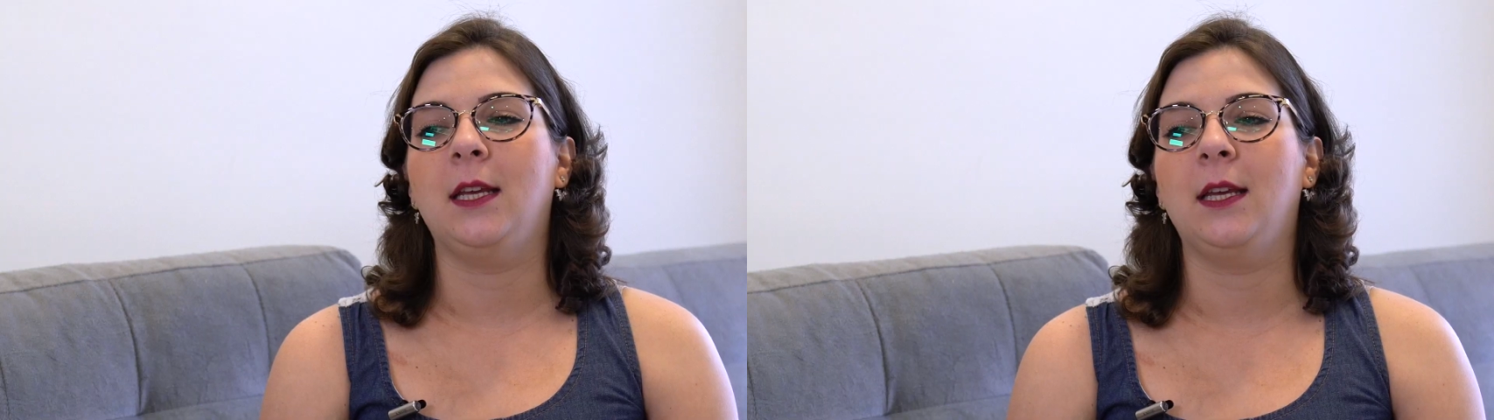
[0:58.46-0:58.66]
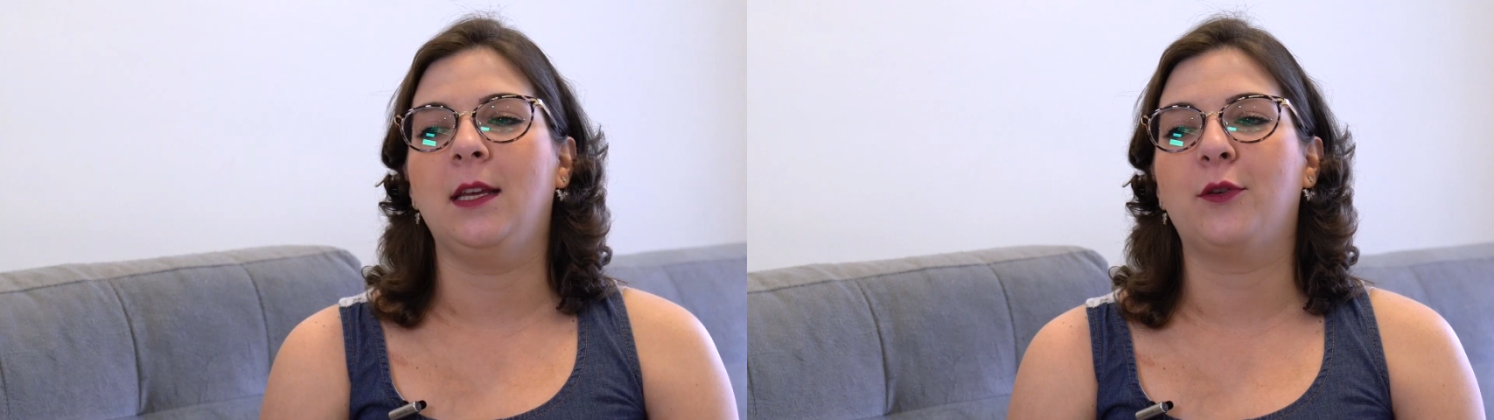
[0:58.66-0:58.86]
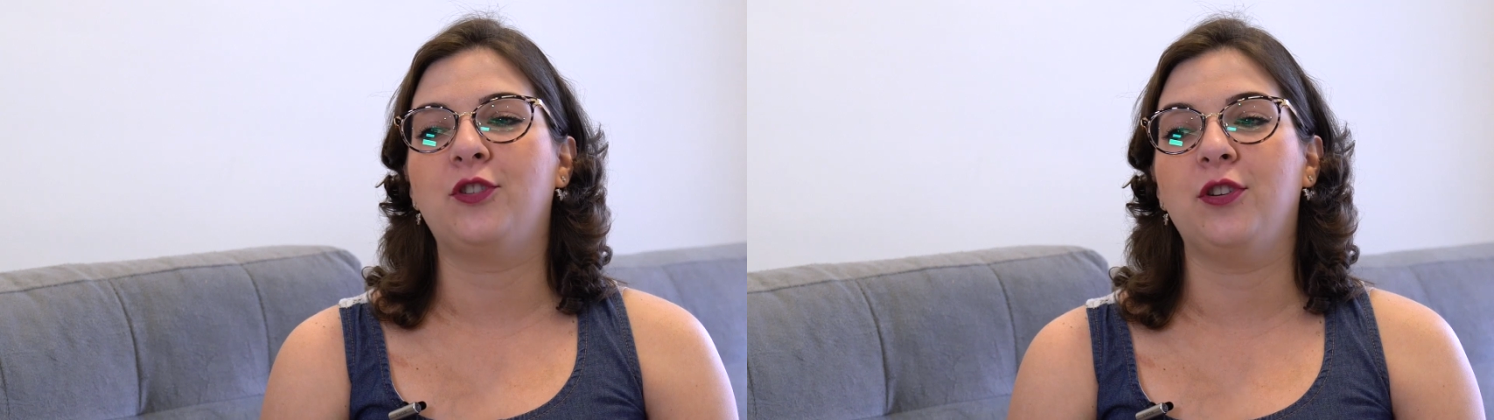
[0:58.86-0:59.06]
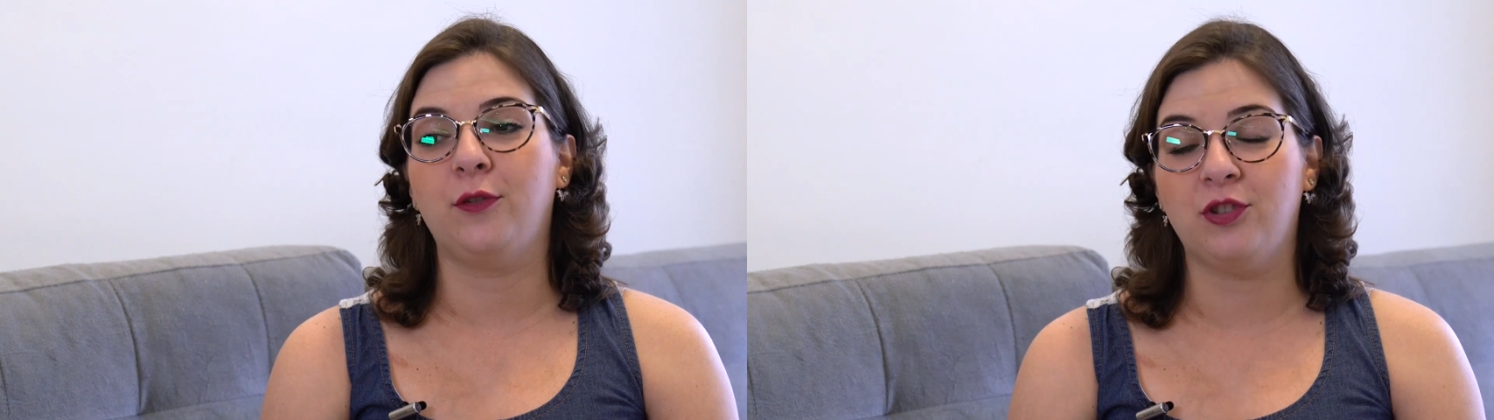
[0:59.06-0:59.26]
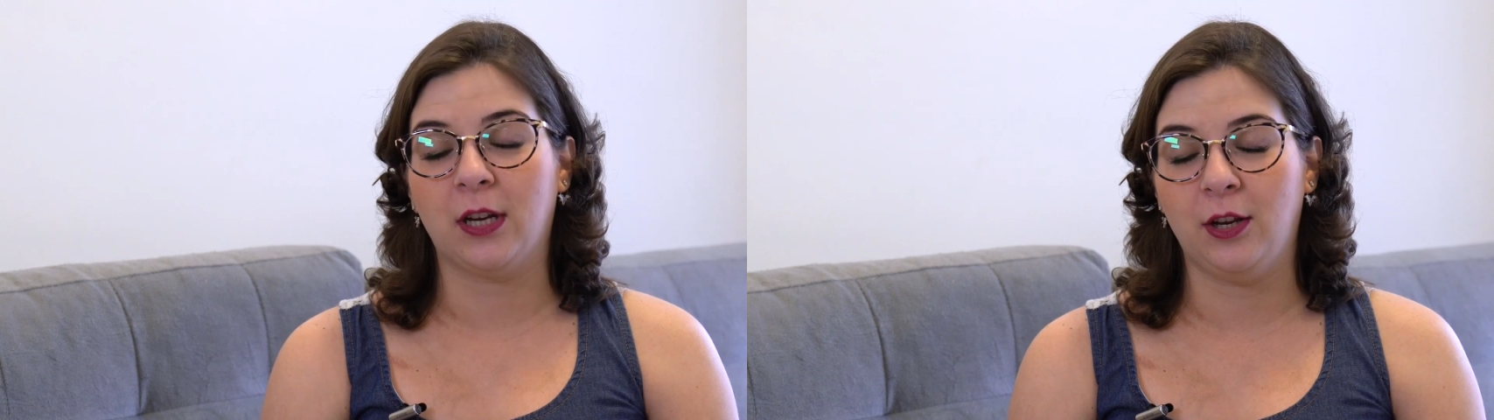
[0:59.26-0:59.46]
E eu
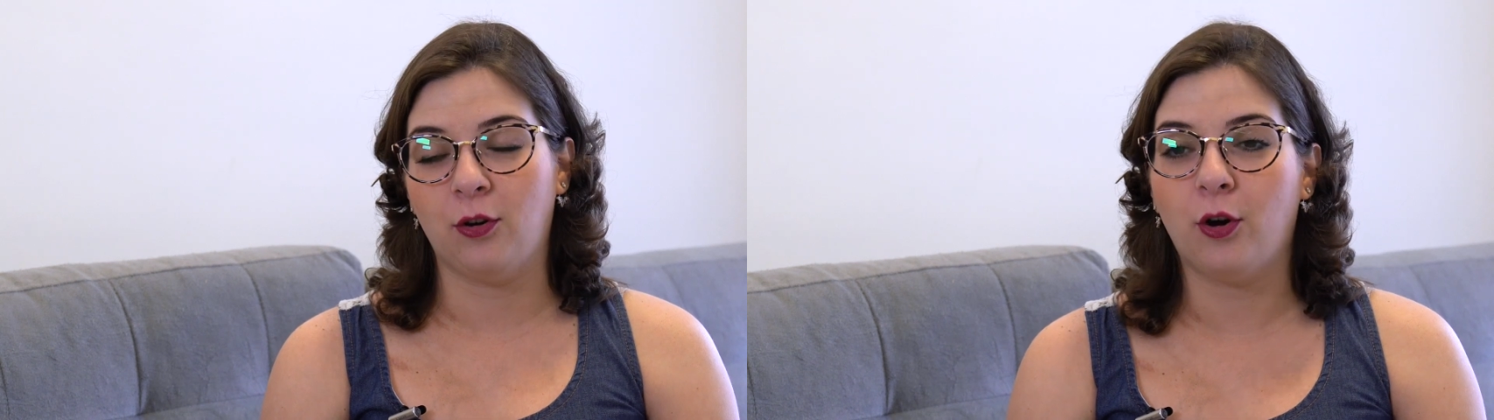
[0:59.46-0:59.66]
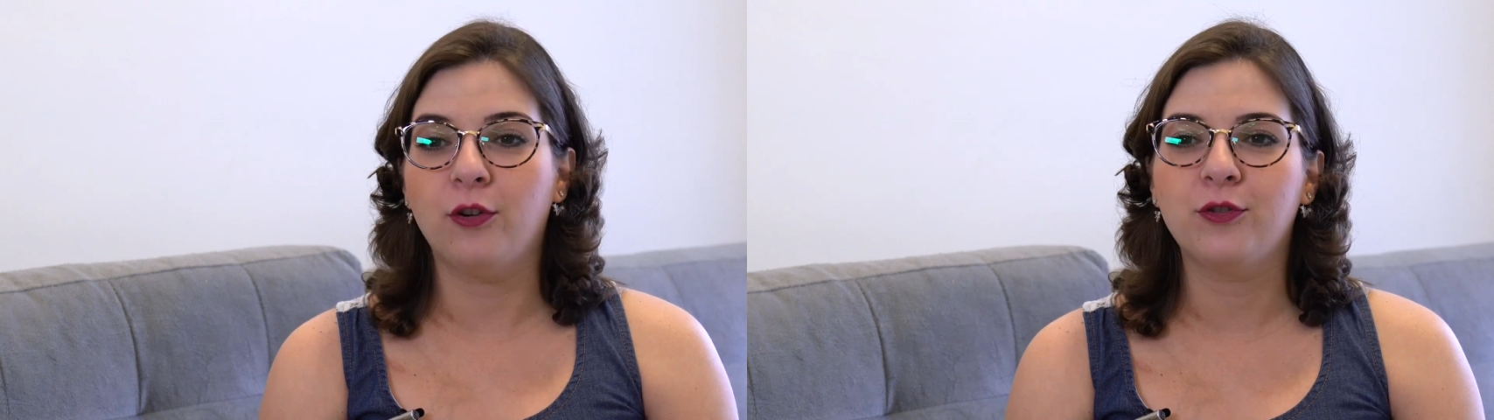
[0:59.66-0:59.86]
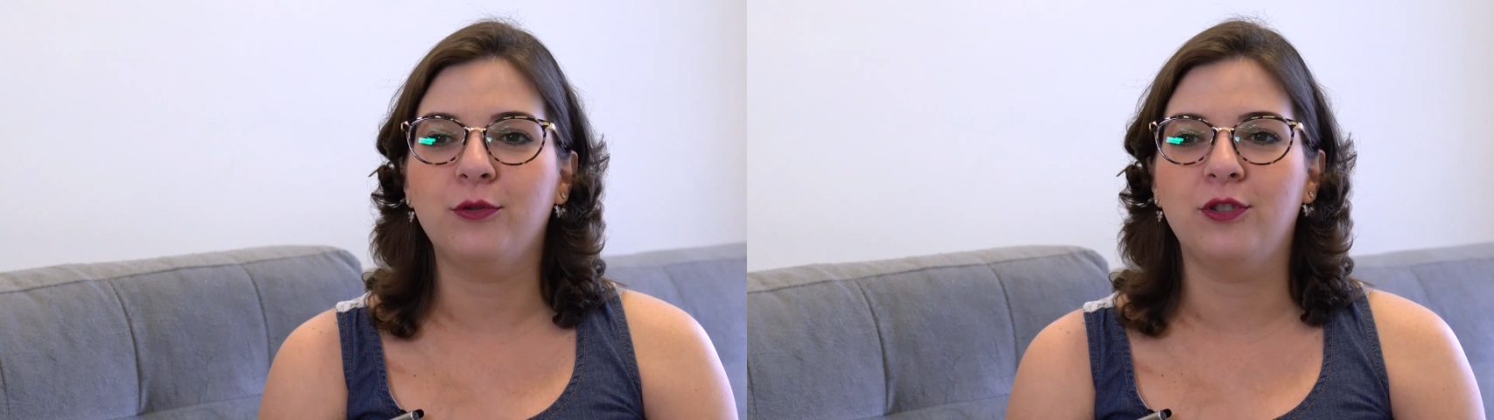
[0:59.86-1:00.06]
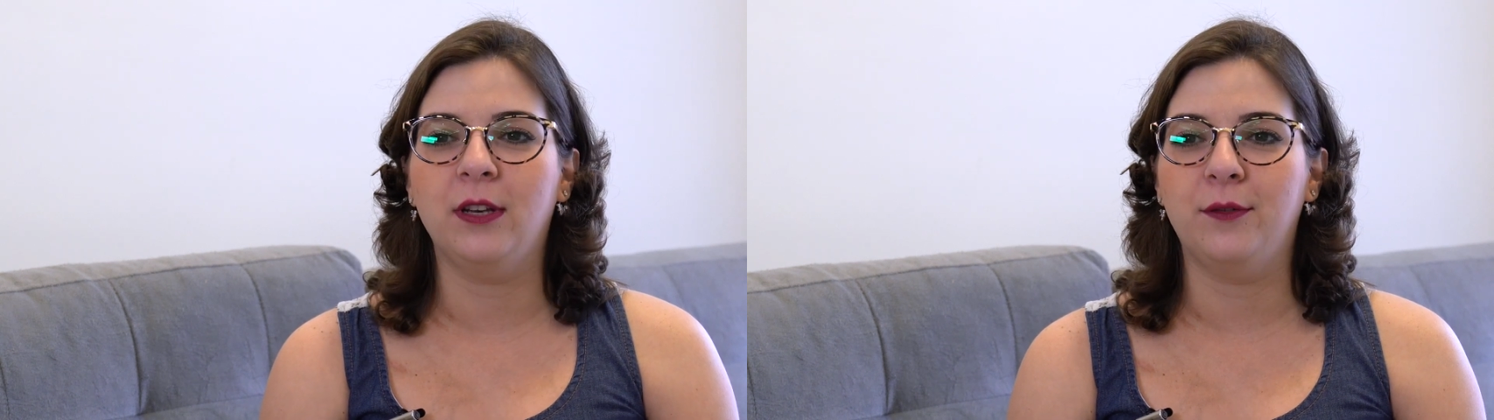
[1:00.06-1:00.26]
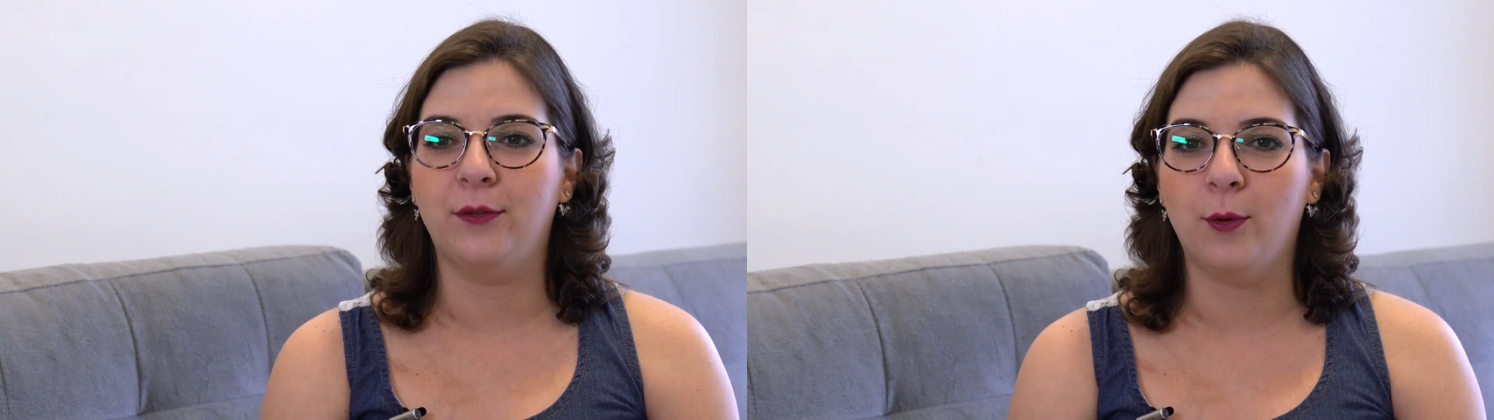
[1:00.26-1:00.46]
tive um diagnóstico de
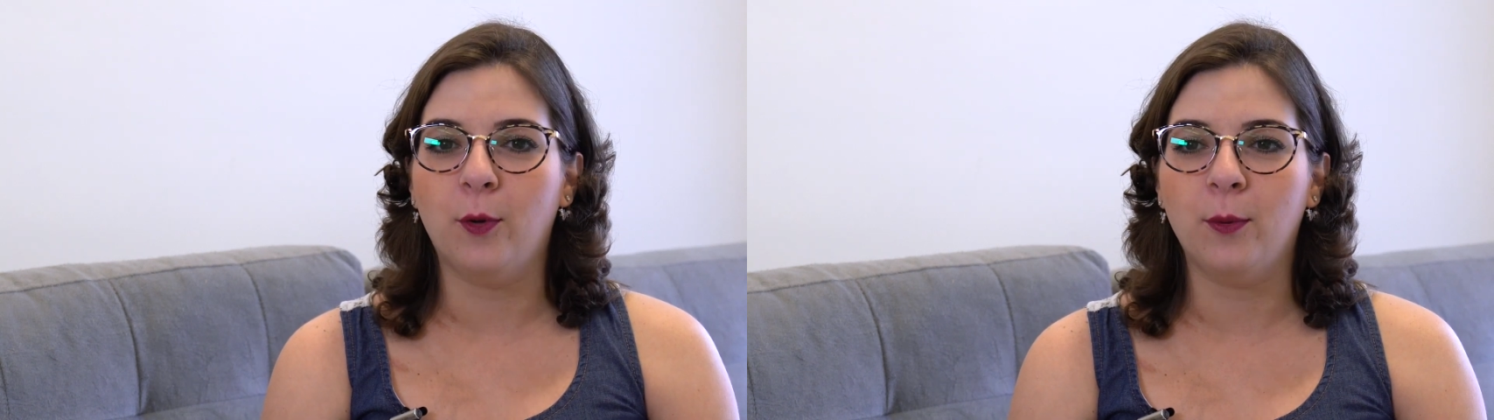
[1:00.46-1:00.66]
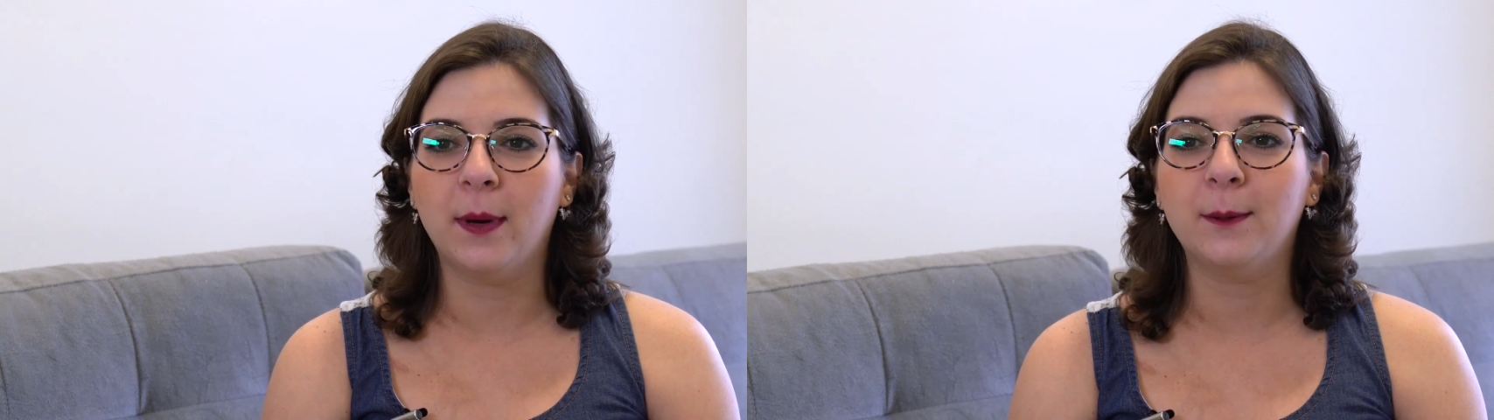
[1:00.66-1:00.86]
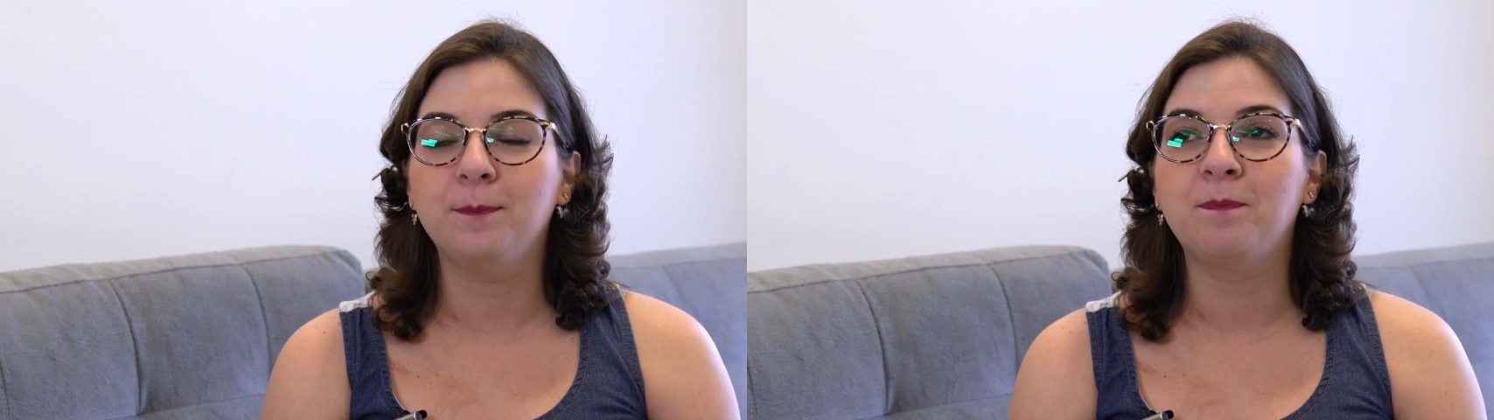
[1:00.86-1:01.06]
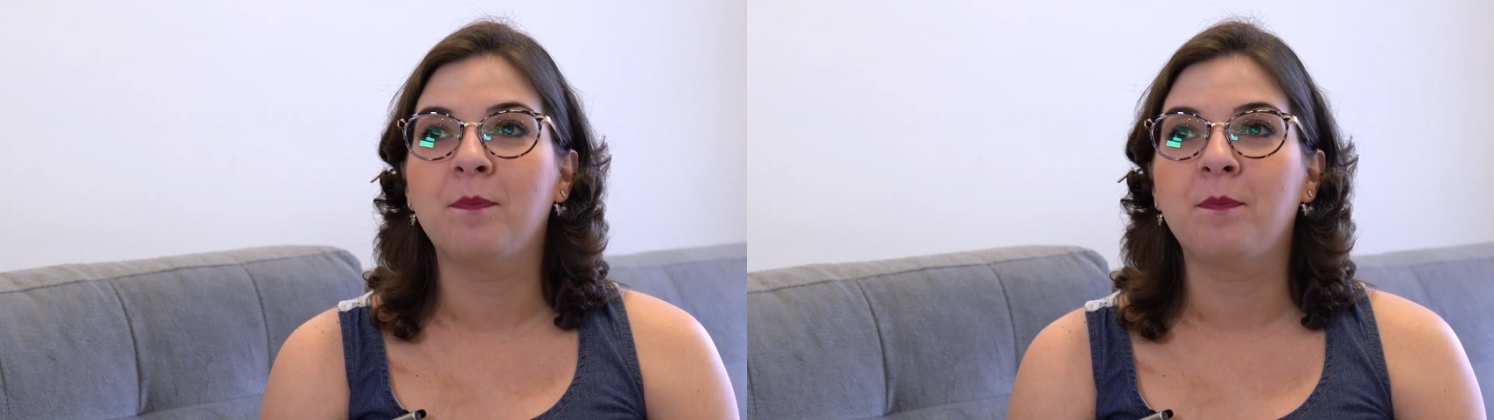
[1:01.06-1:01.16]
linfoma,